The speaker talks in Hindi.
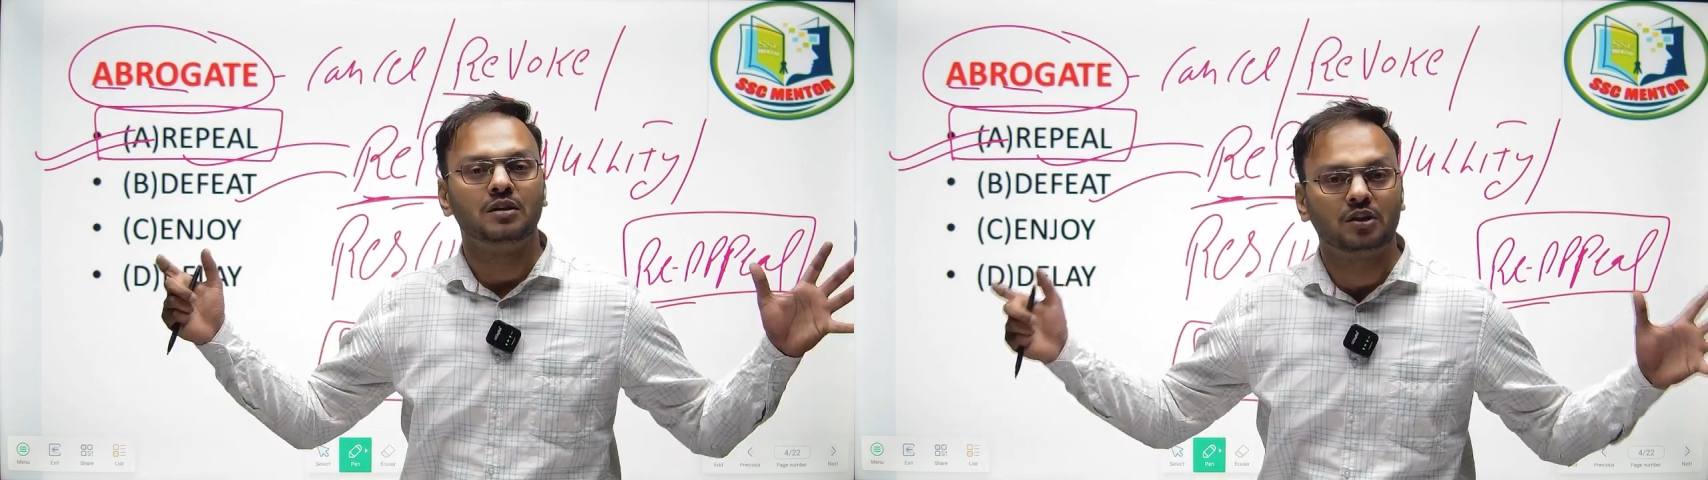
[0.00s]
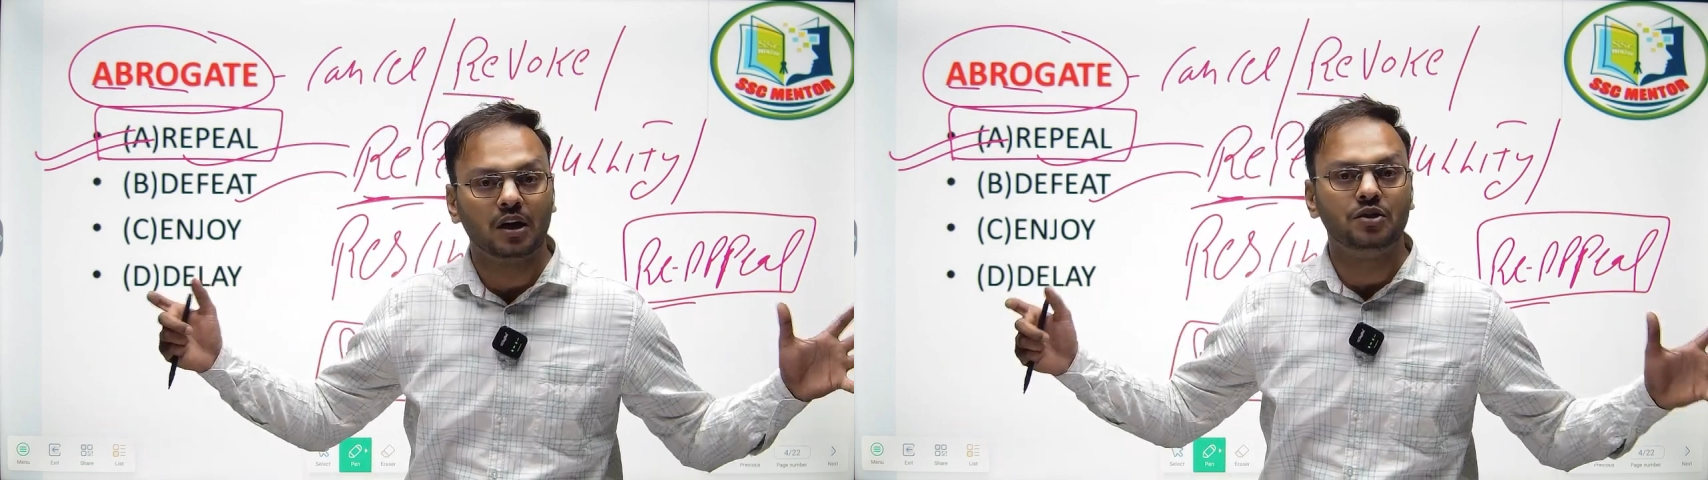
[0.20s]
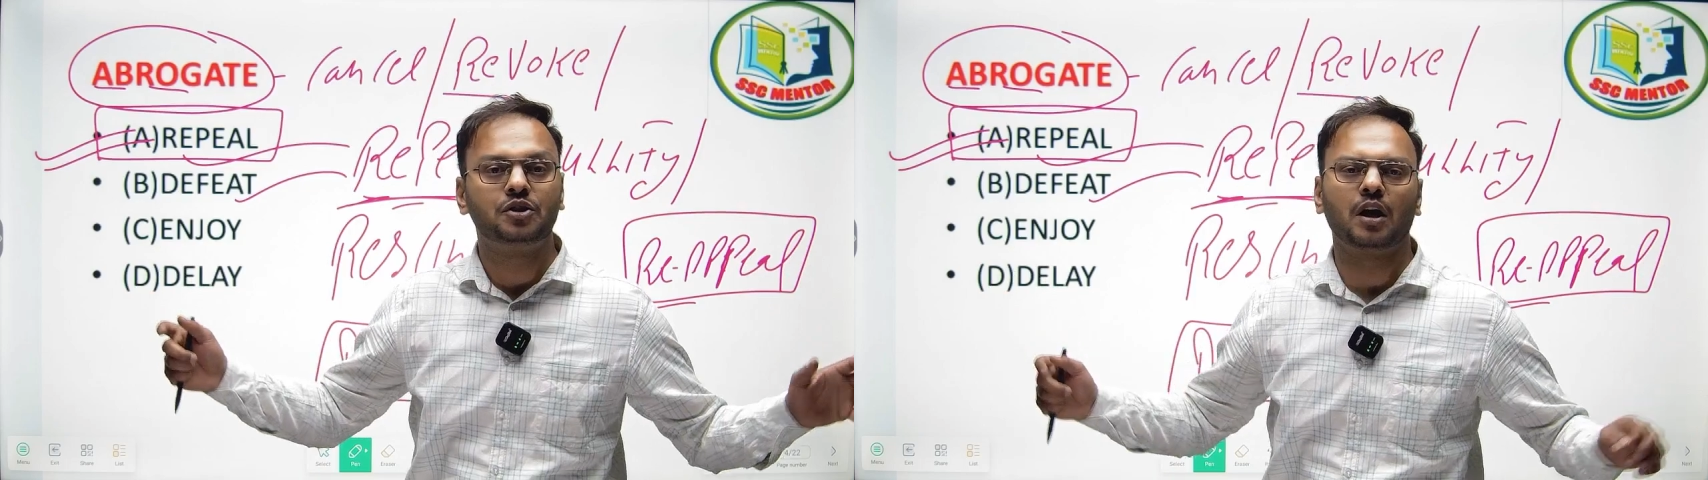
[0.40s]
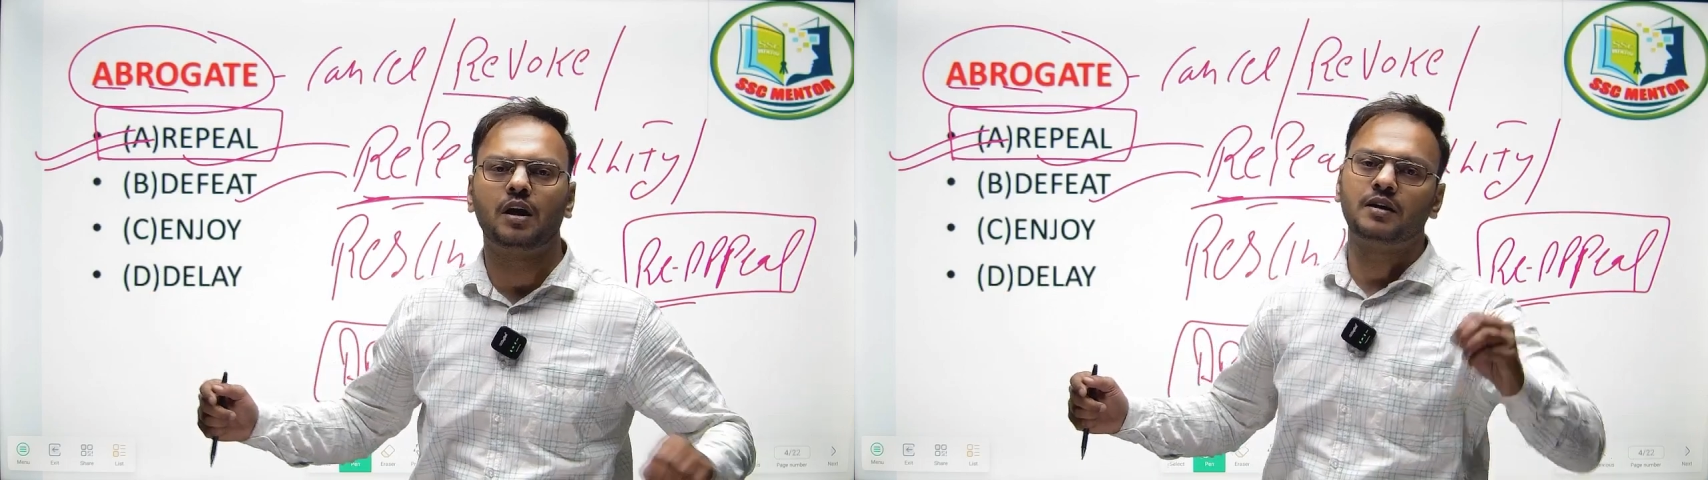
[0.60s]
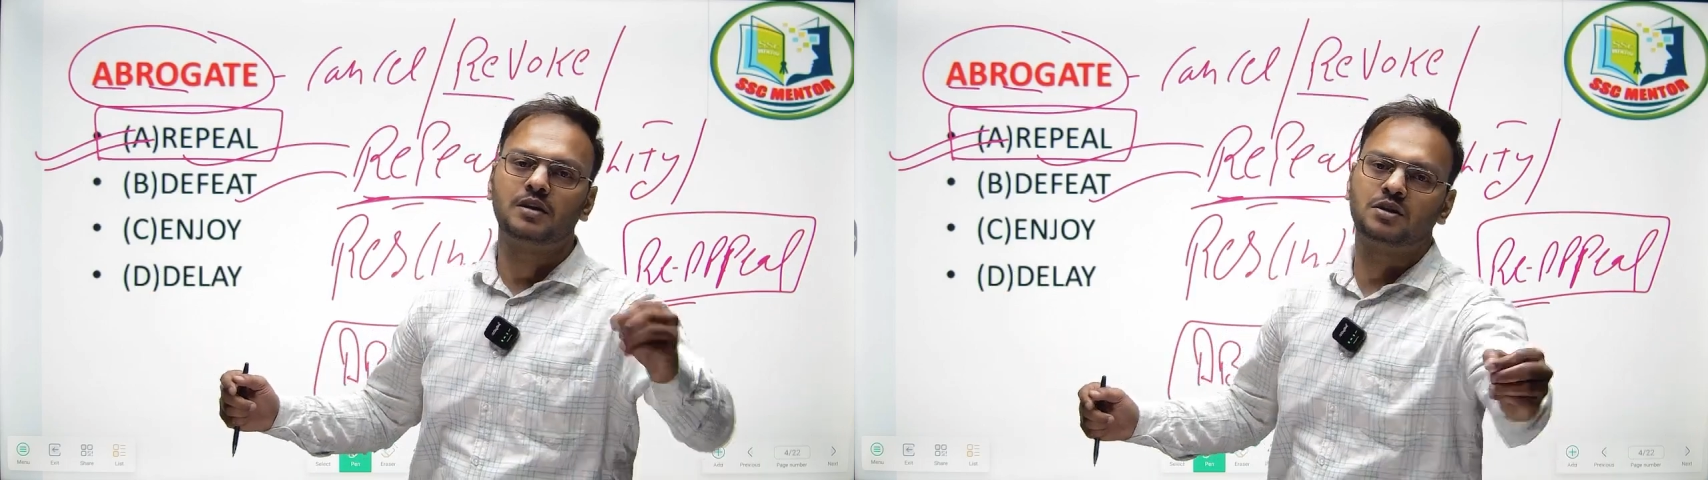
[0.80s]
दर्ज
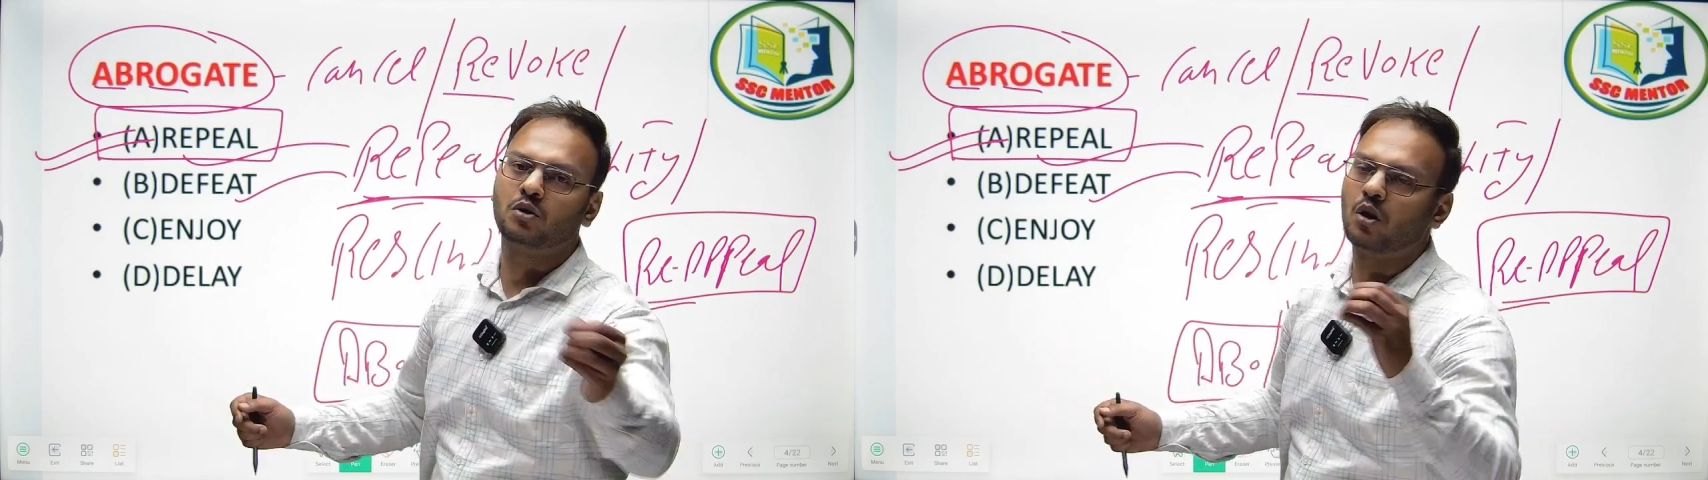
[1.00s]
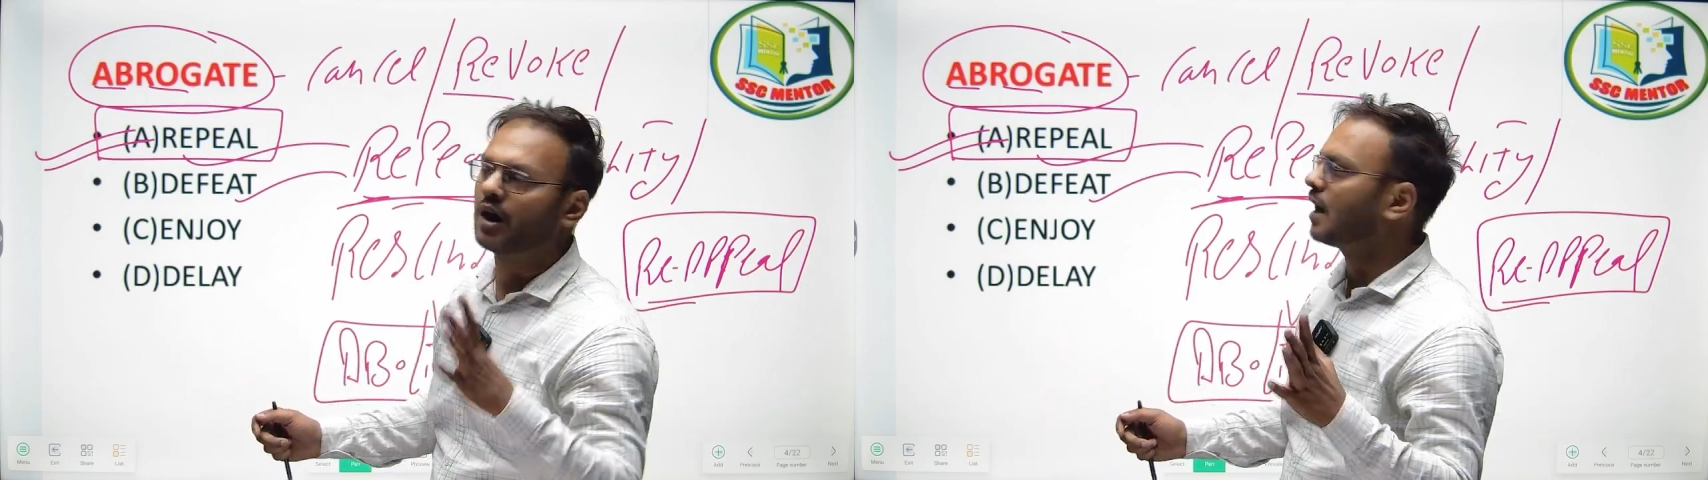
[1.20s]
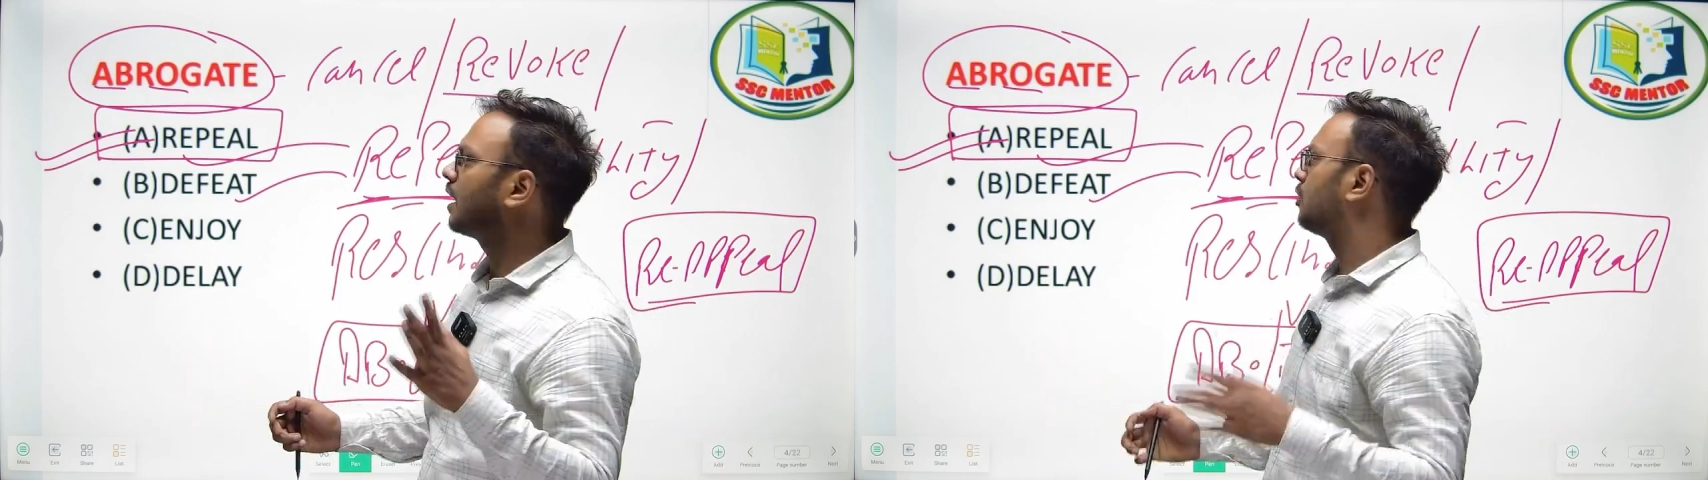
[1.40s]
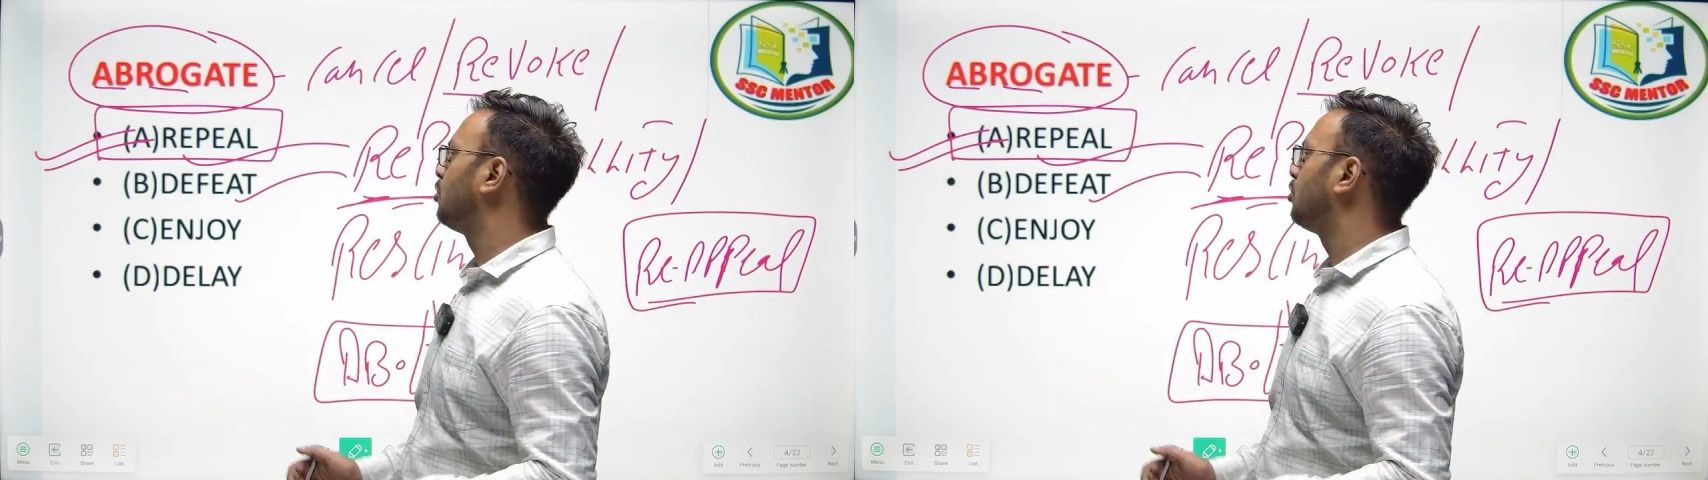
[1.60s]
करना किसी को हरा के तो